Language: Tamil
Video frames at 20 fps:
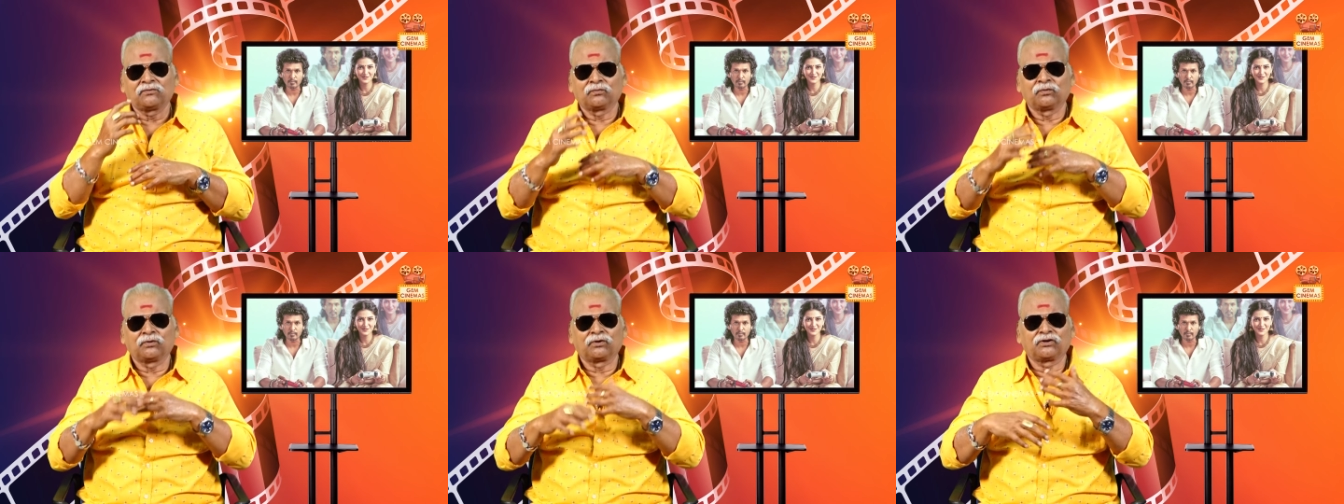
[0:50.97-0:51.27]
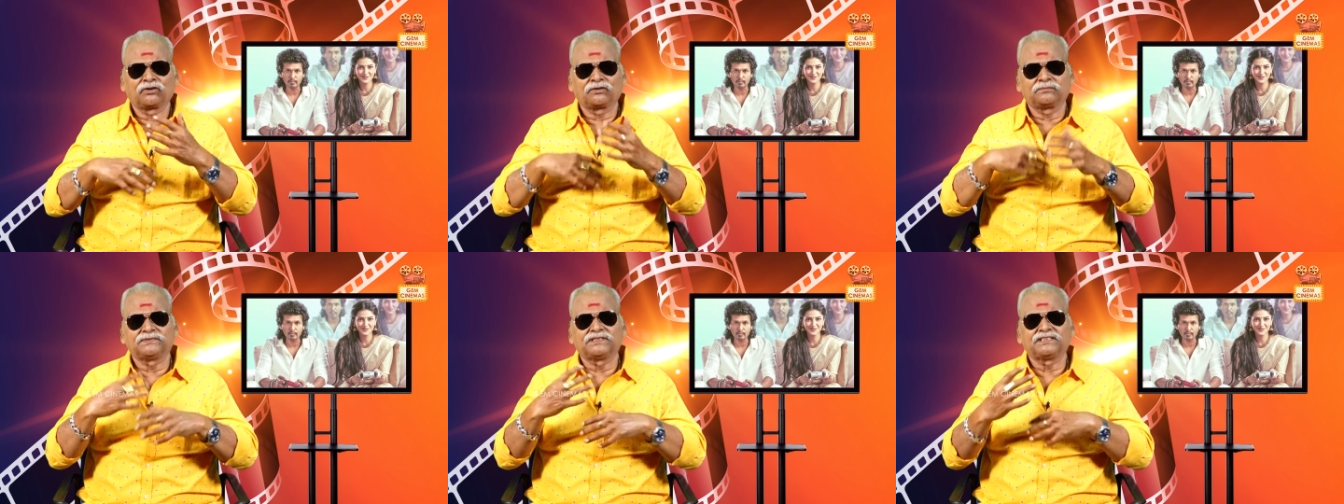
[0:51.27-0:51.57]

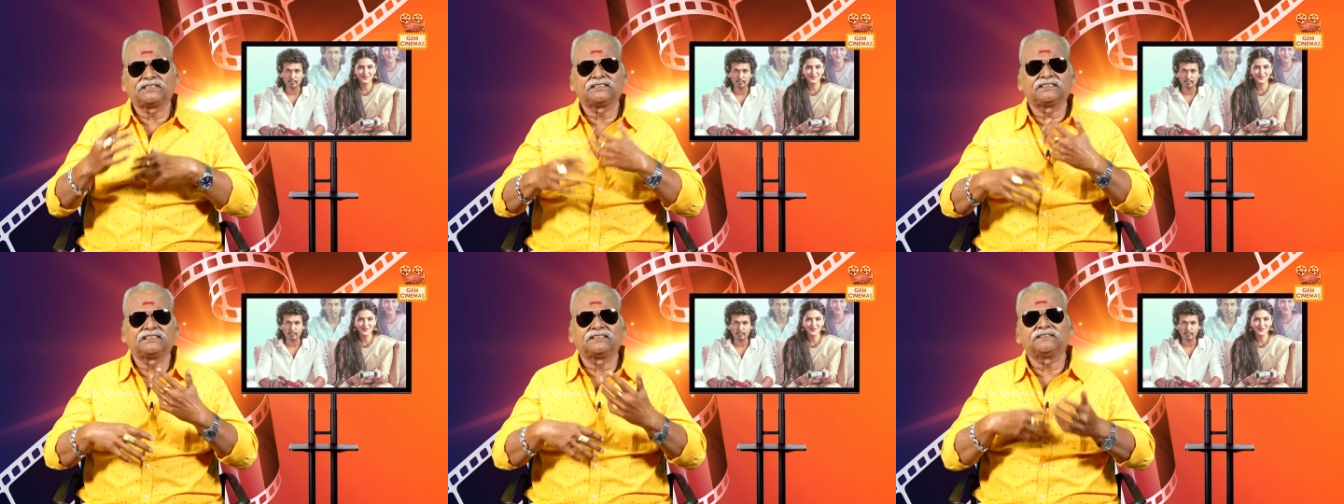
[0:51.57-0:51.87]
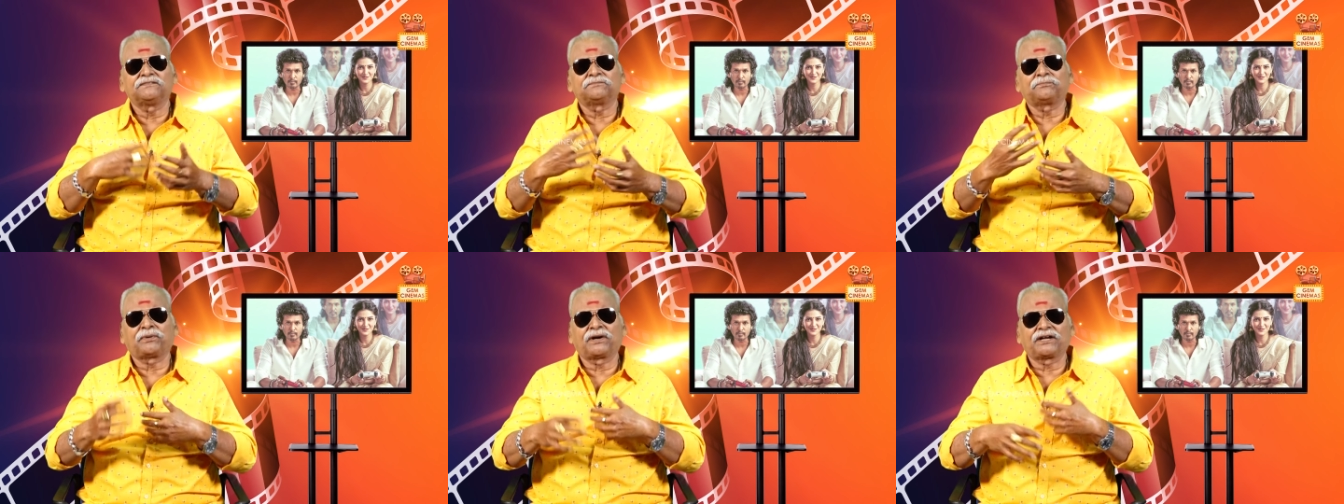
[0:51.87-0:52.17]
ஒருவர் மீது
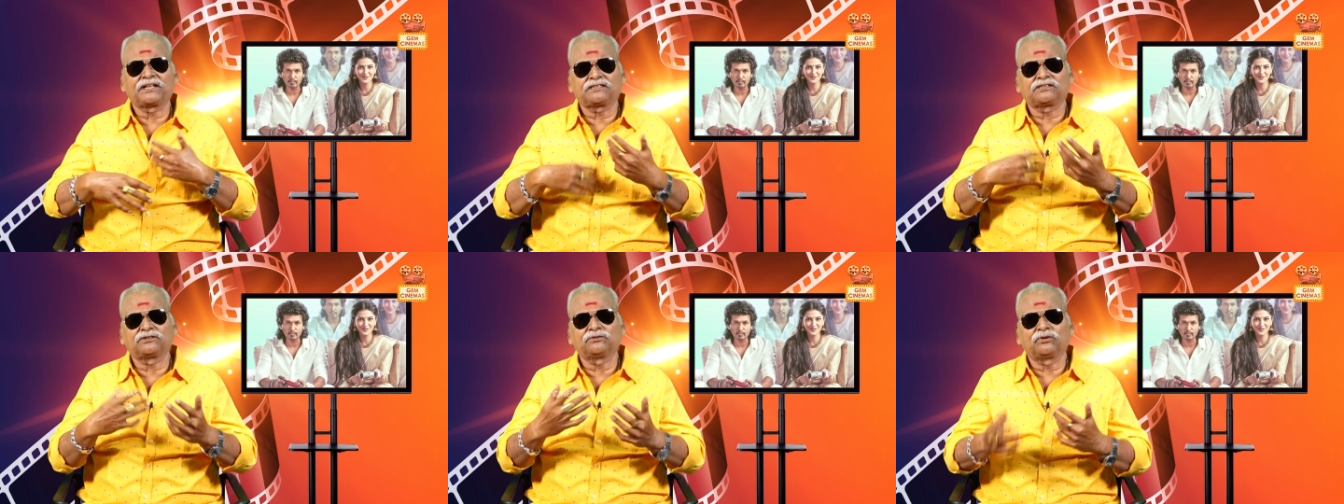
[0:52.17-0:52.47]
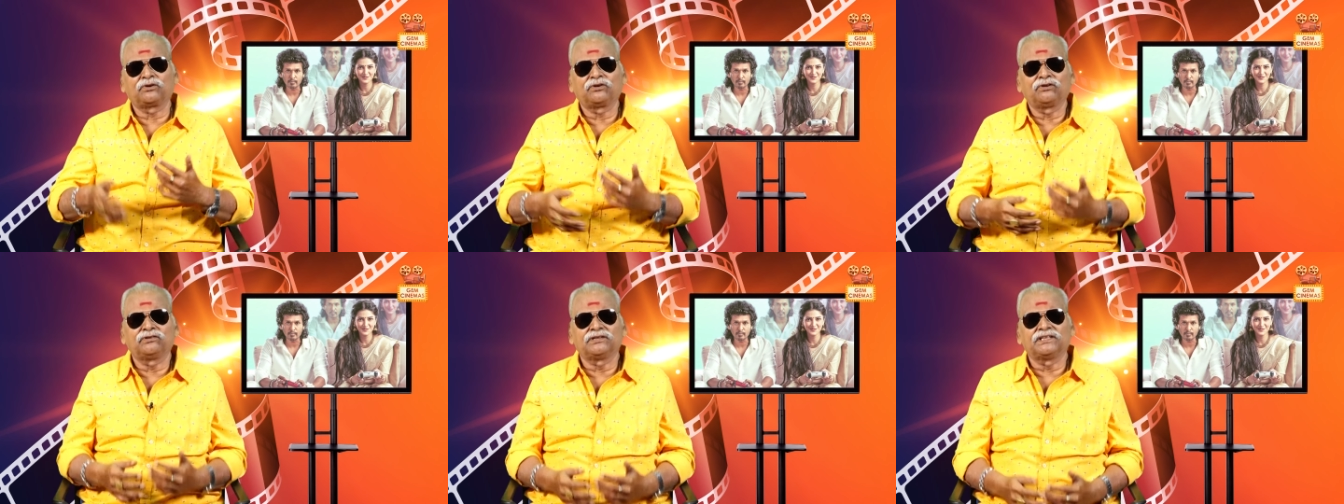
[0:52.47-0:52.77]
படுத்து
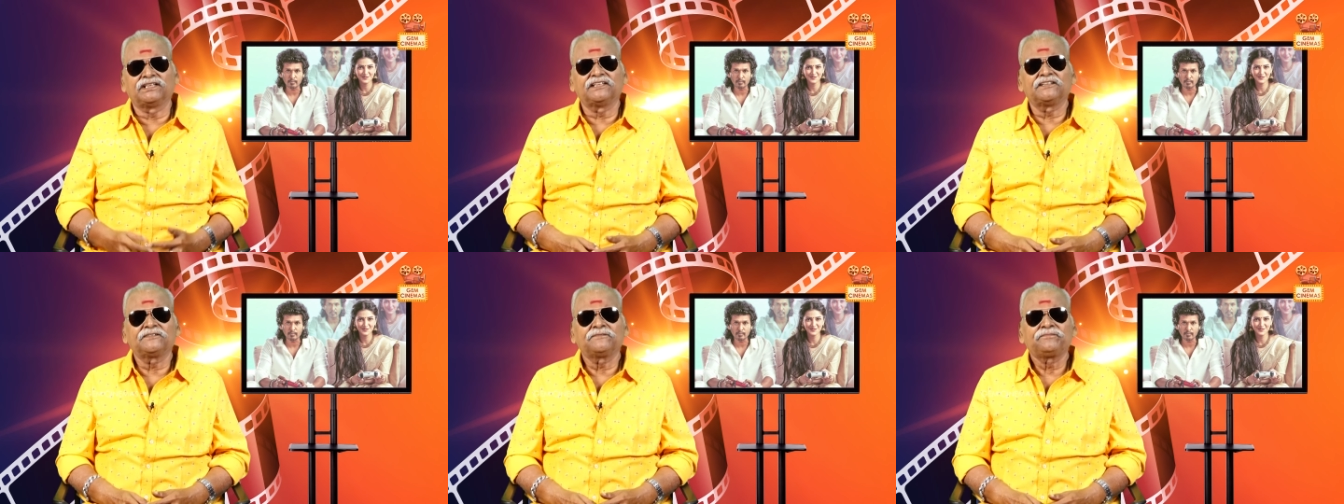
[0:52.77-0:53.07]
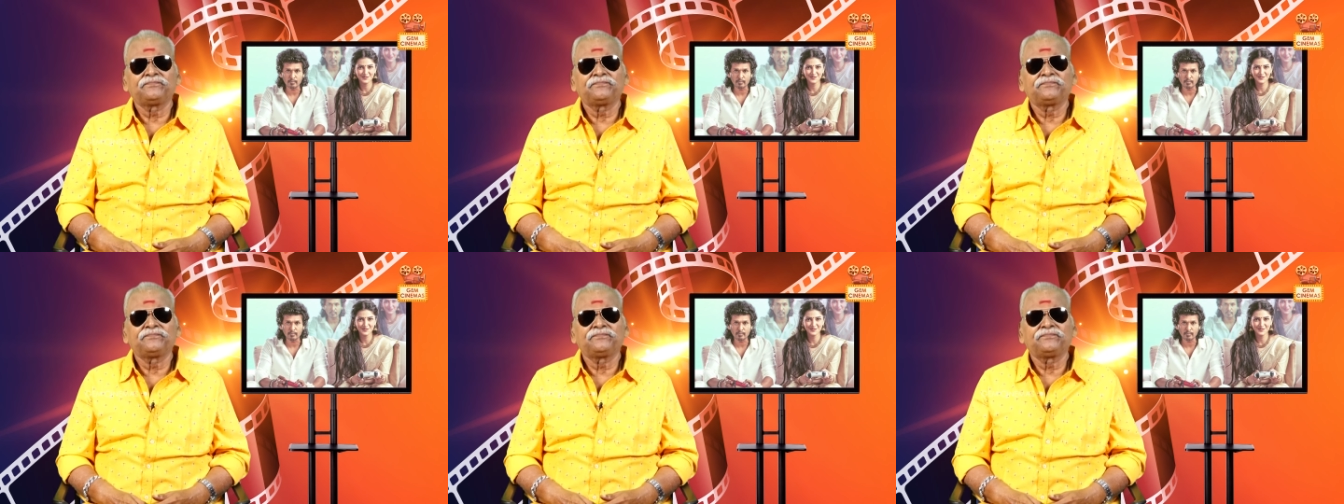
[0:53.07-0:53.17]
உருள்வது